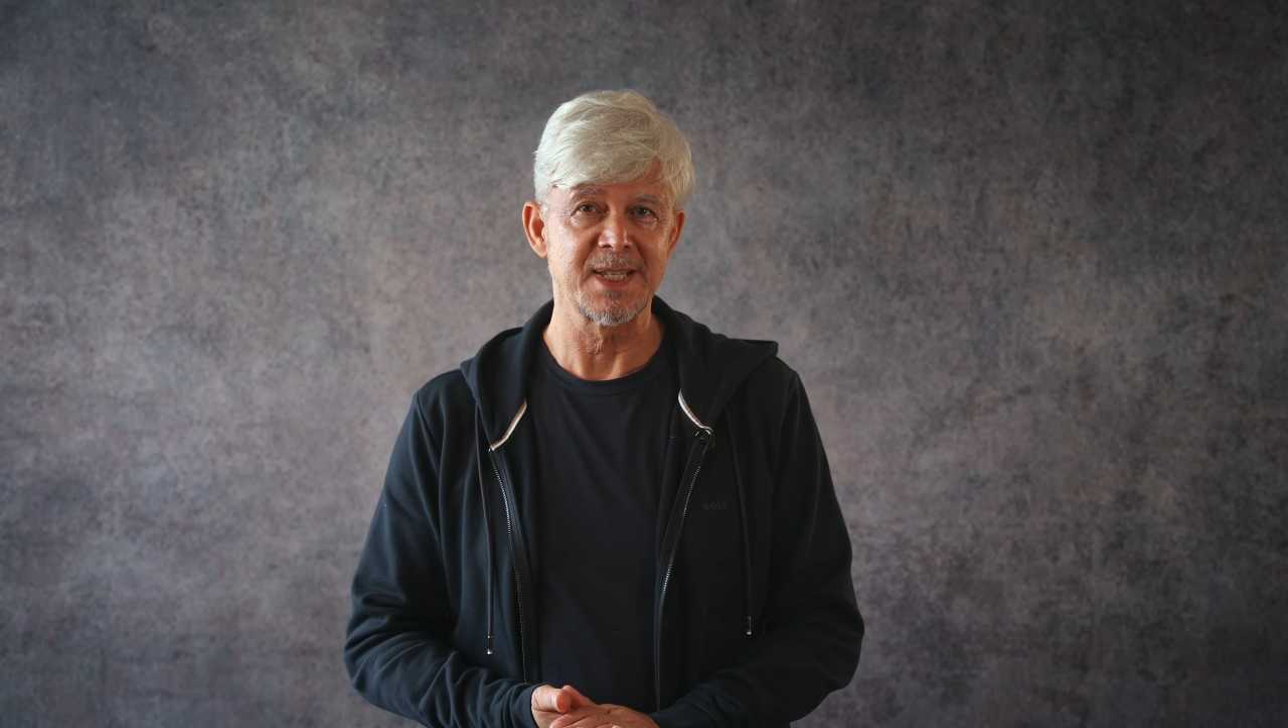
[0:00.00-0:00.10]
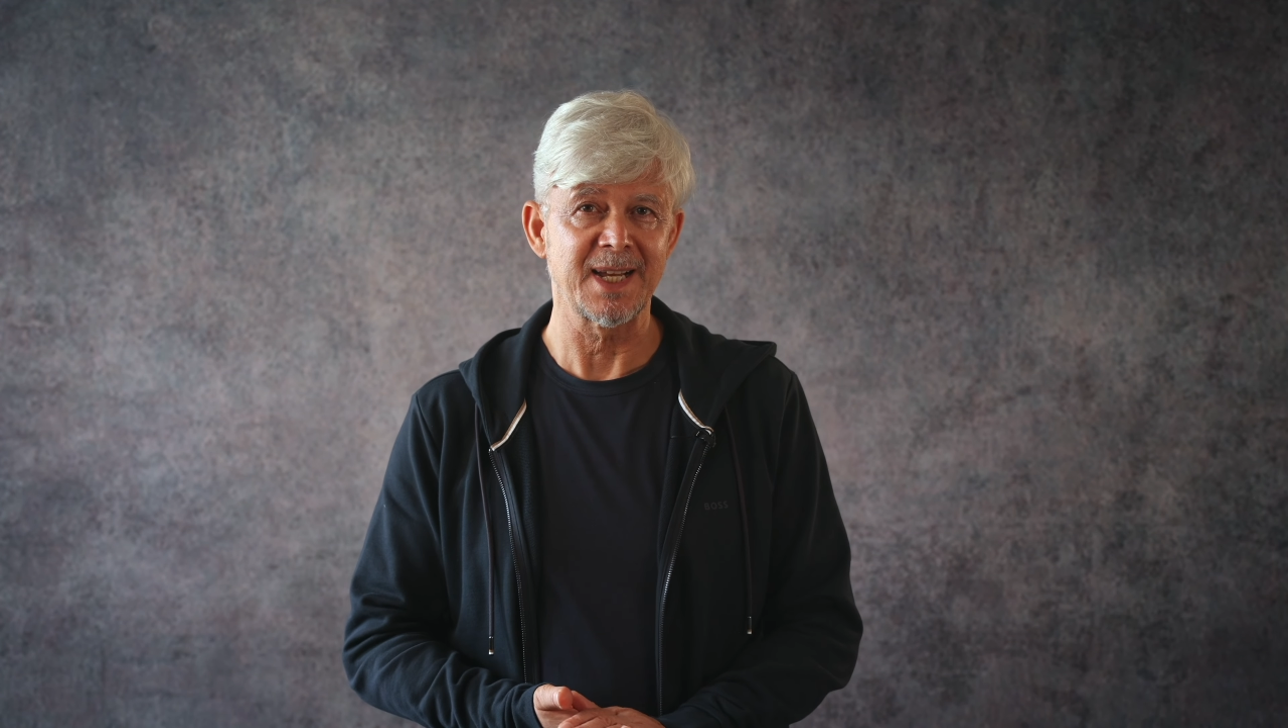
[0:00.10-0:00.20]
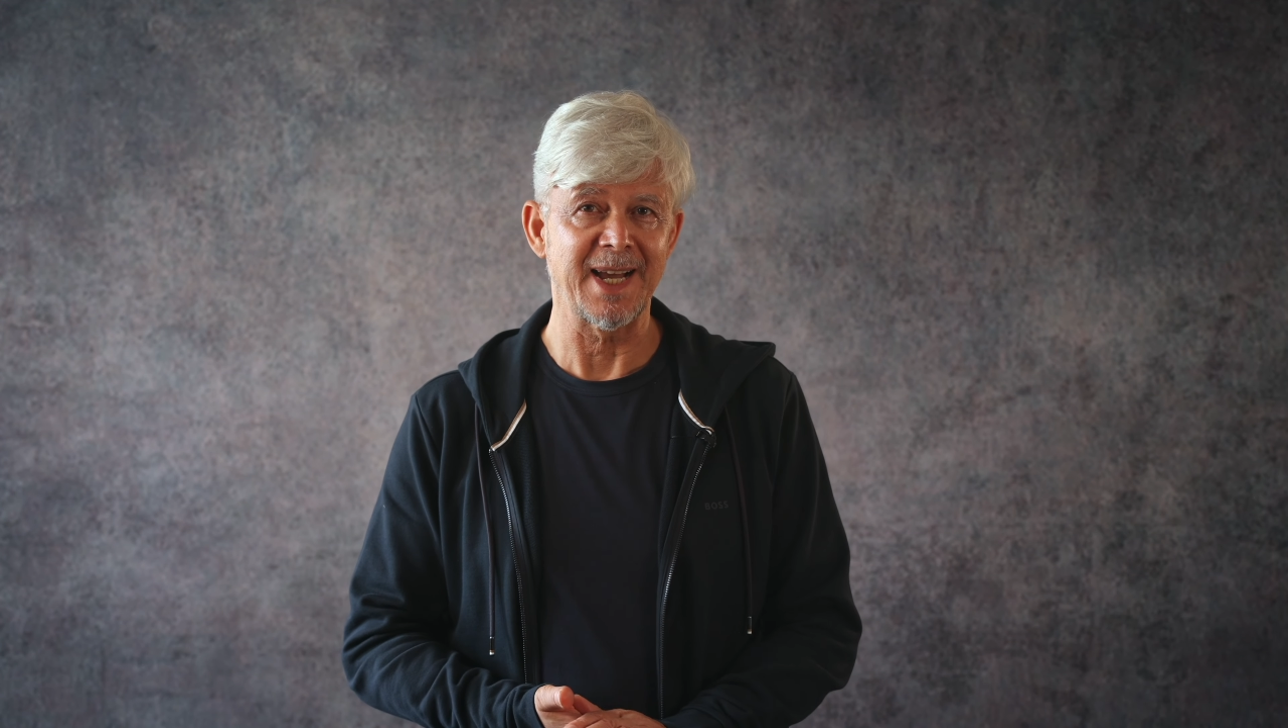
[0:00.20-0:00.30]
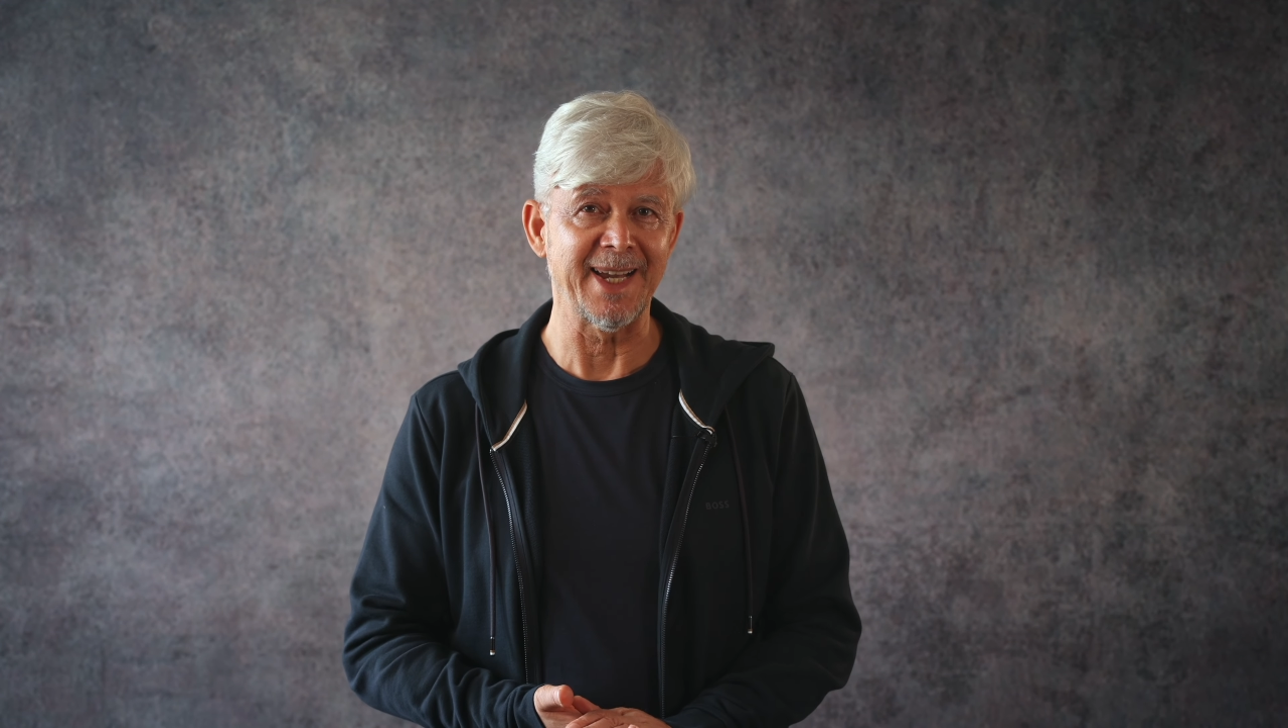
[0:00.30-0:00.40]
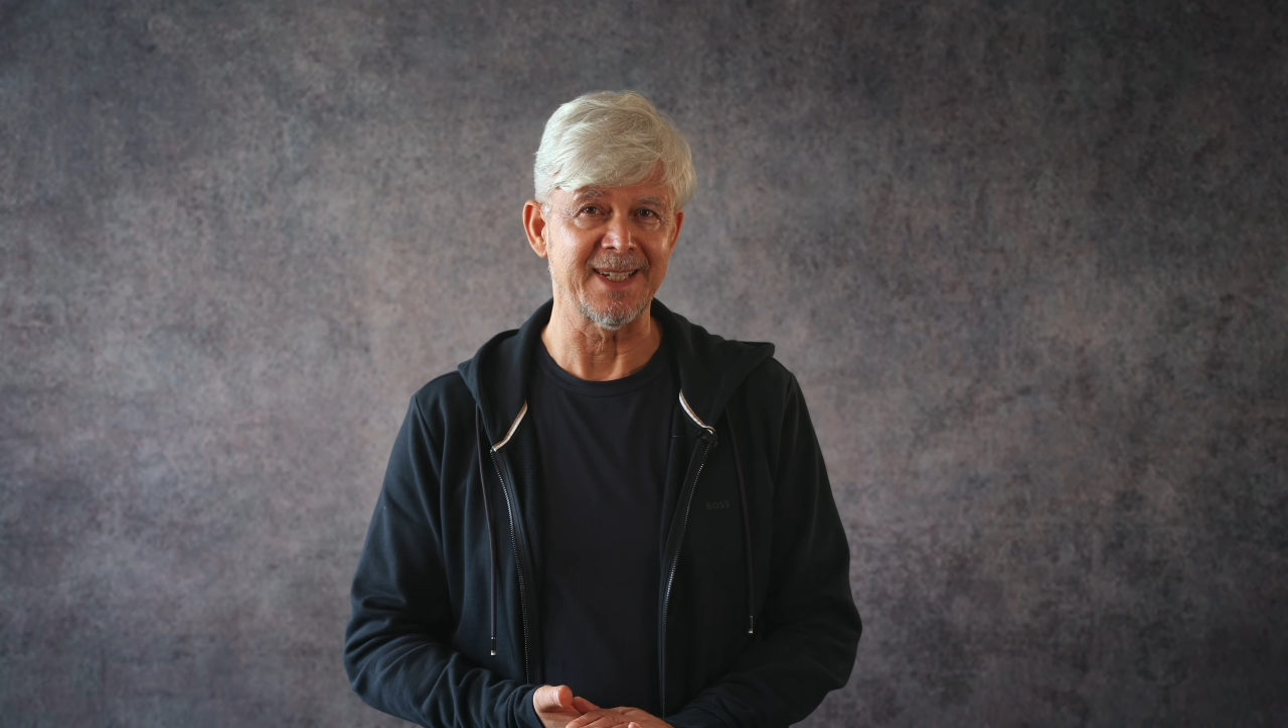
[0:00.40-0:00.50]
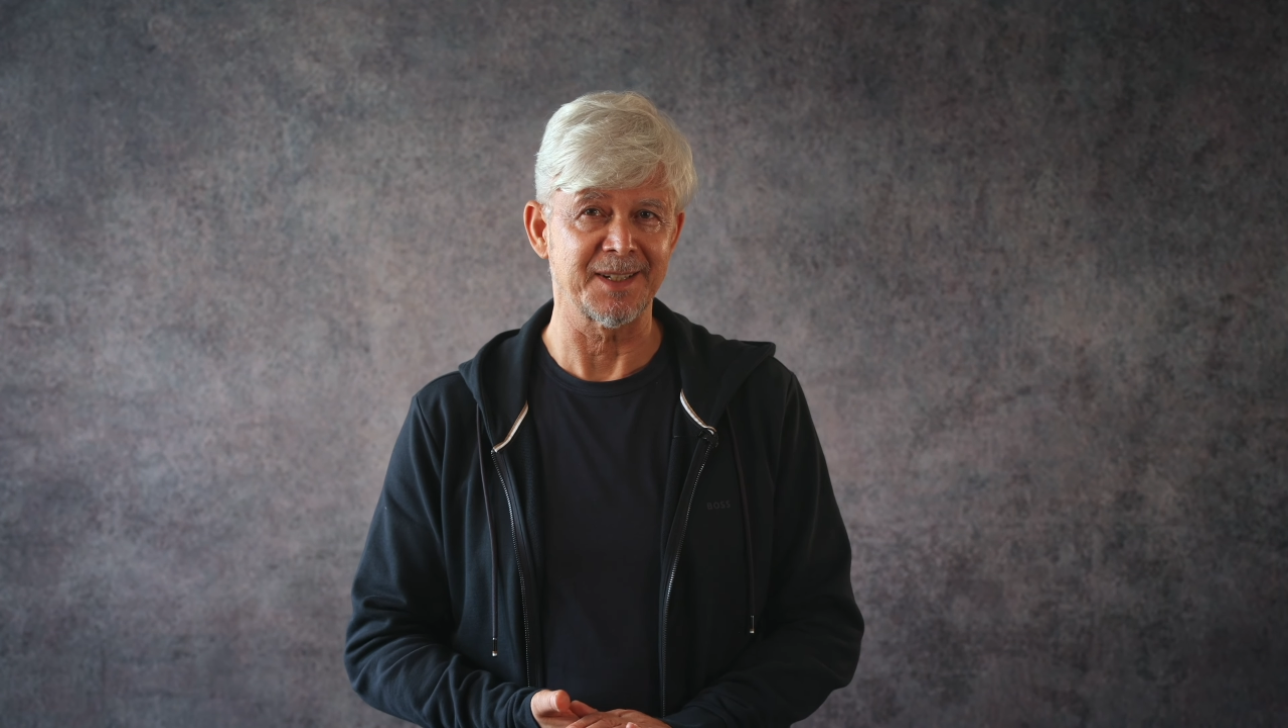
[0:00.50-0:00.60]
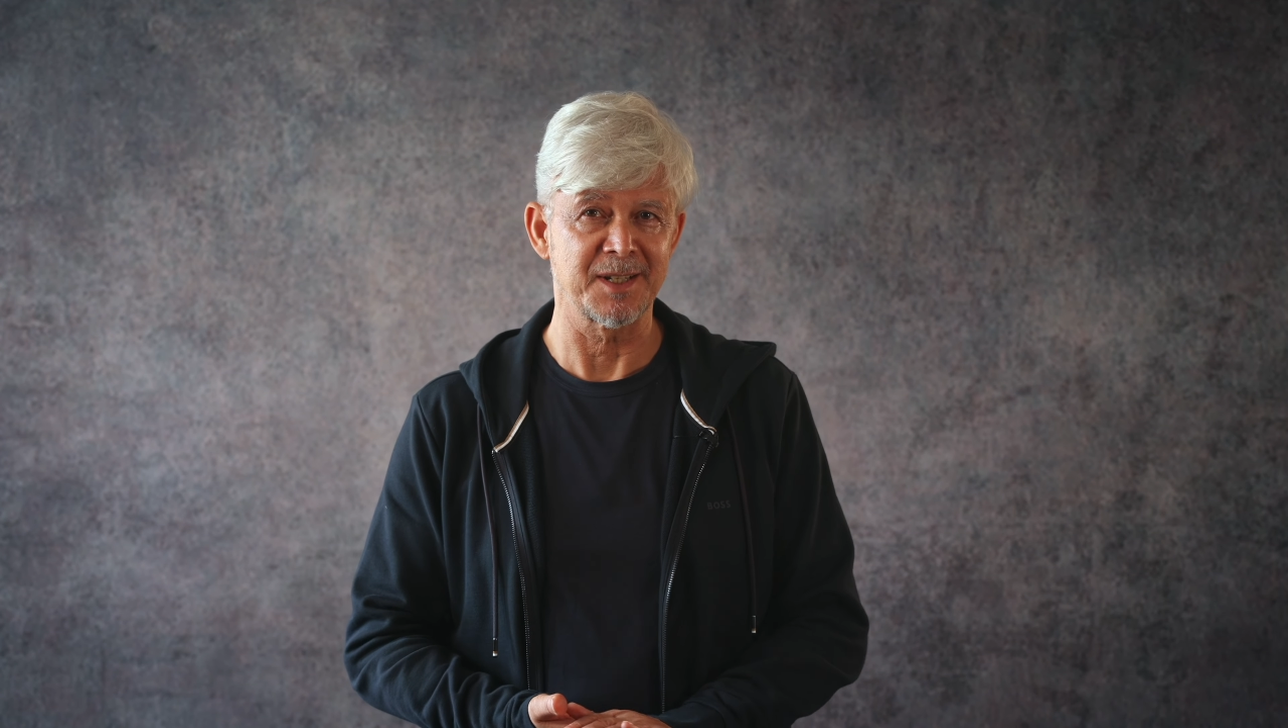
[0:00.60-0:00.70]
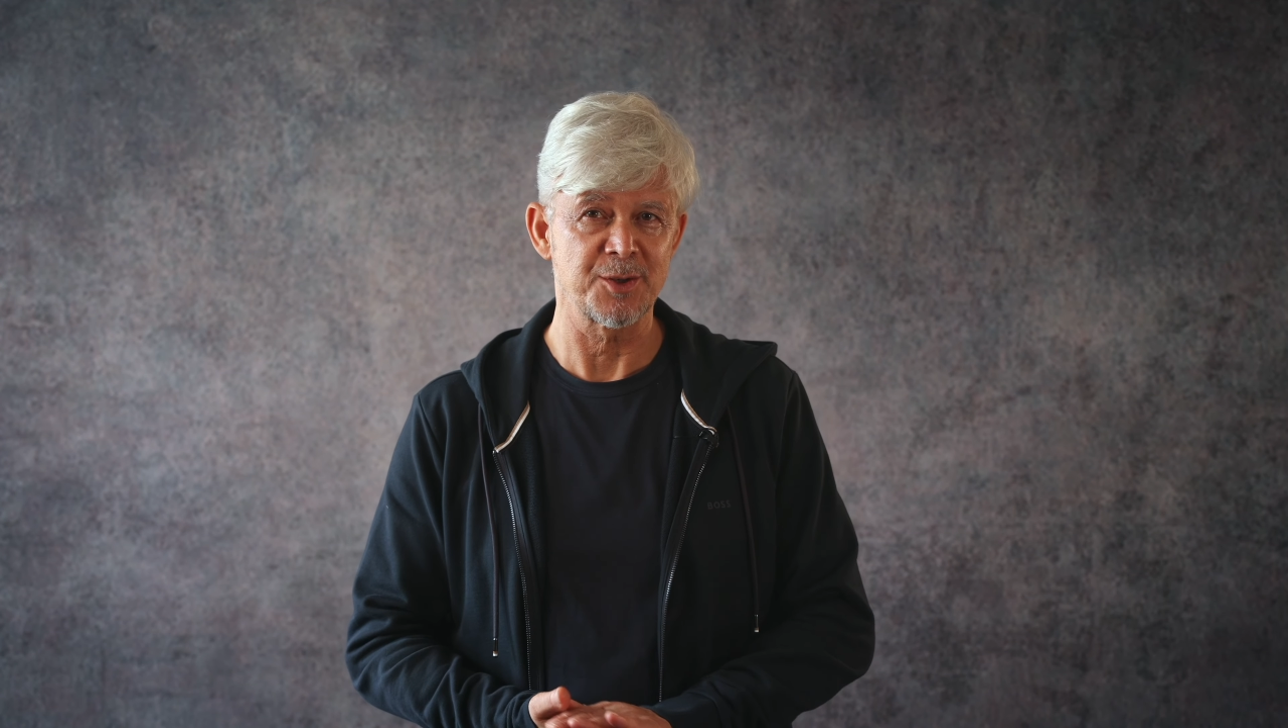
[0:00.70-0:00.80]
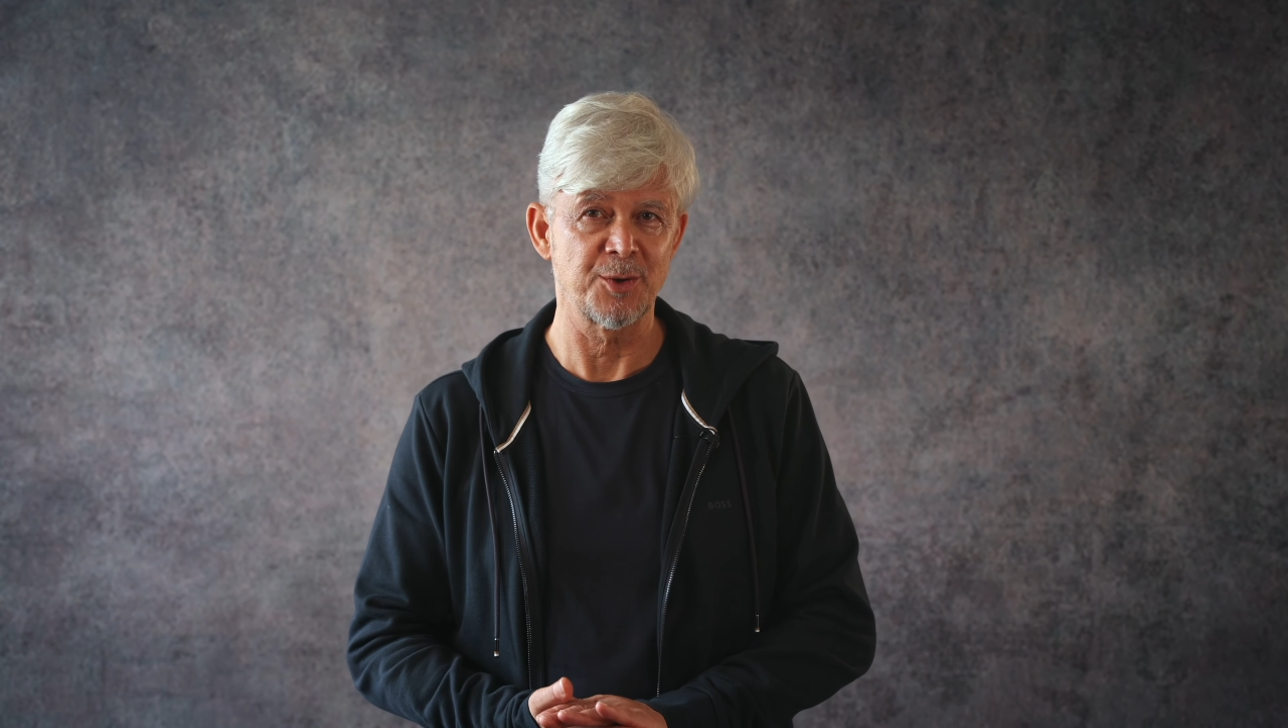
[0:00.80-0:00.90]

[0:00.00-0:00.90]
nach Eingang des